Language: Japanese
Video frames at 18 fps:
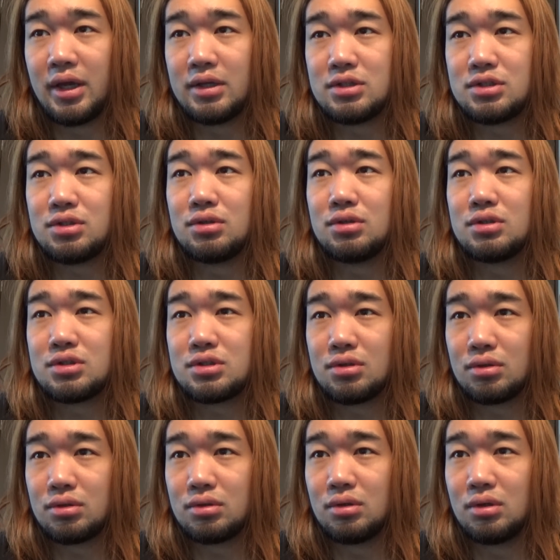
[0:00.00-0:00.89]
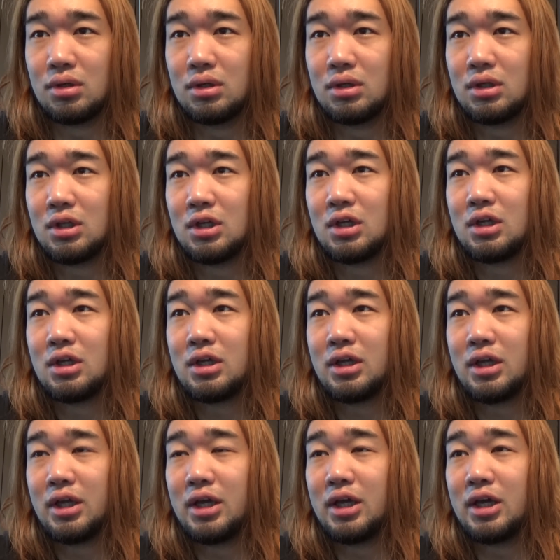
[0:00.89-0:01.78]
住所と、
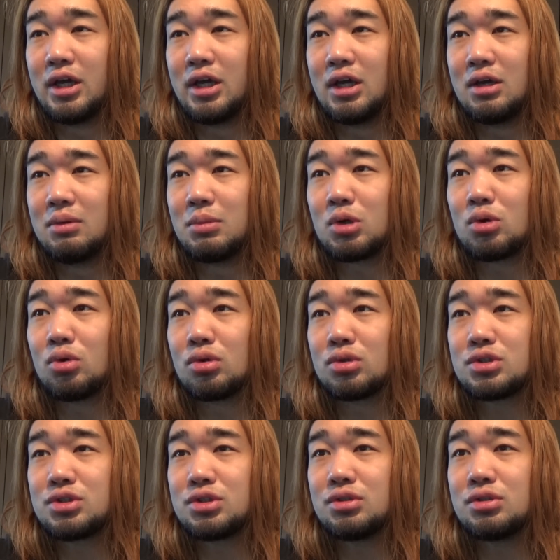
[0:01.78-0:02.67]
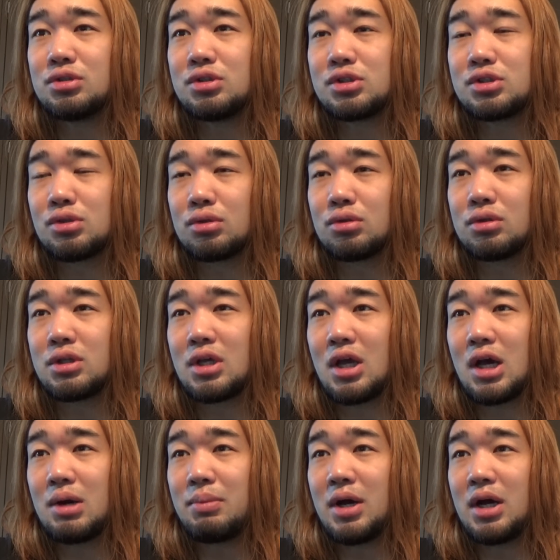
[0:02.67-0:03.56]
この住所と
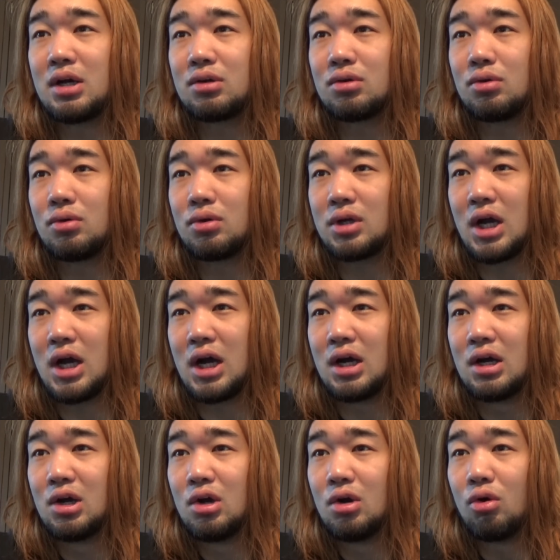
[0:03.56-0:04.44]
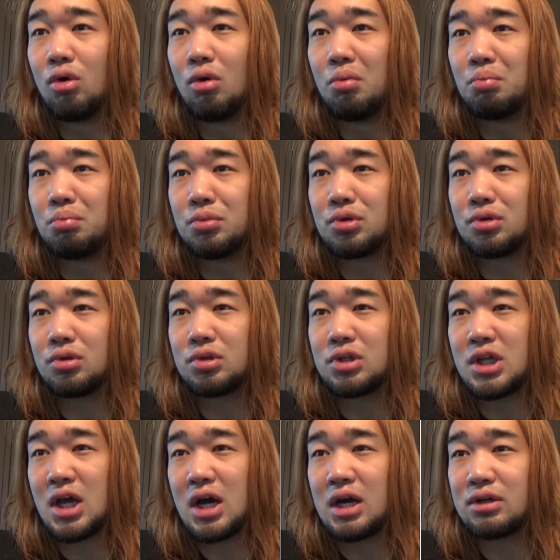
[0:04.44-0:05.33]
電話番号が本物
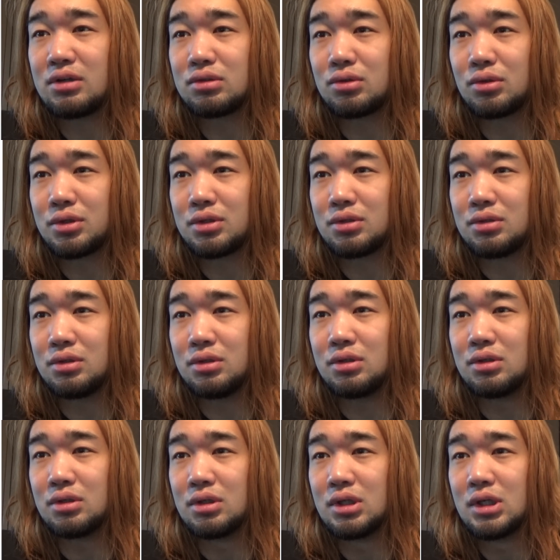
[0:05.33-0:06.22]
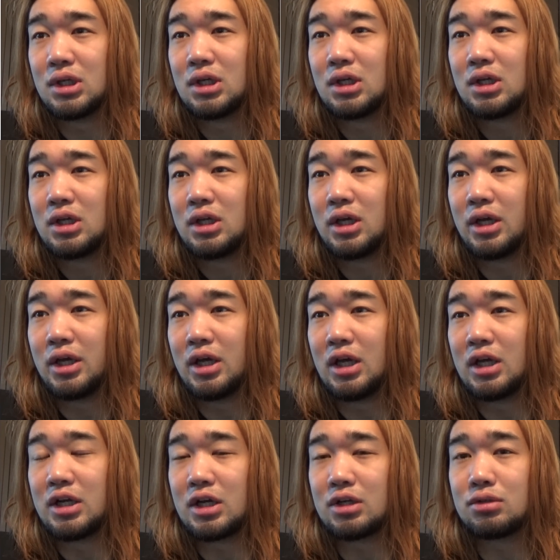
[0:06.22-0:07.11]
であるという、
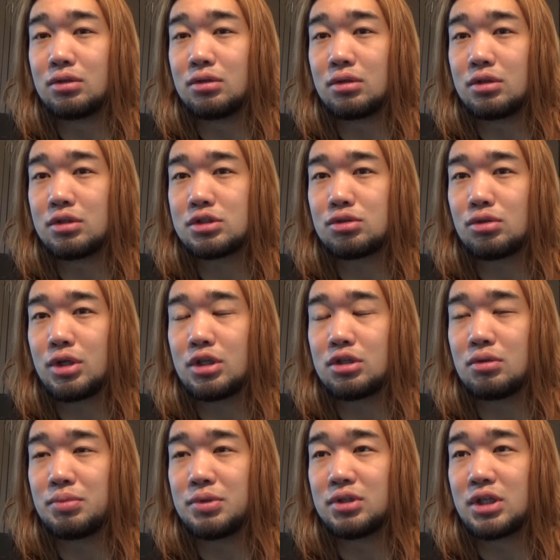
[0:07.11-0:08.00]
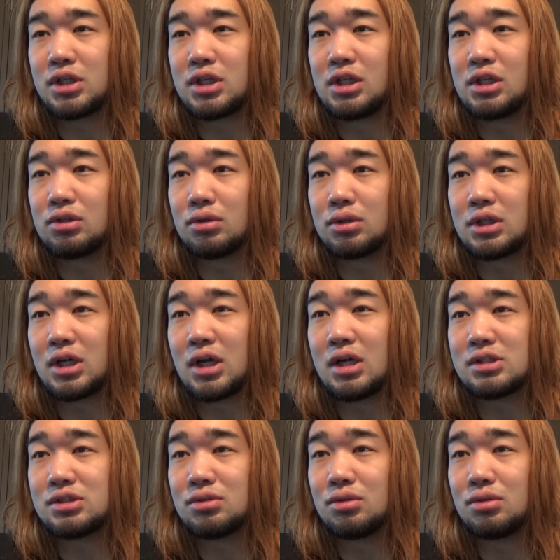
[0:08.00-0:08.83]
なんか Google ストリートビューで切り取った画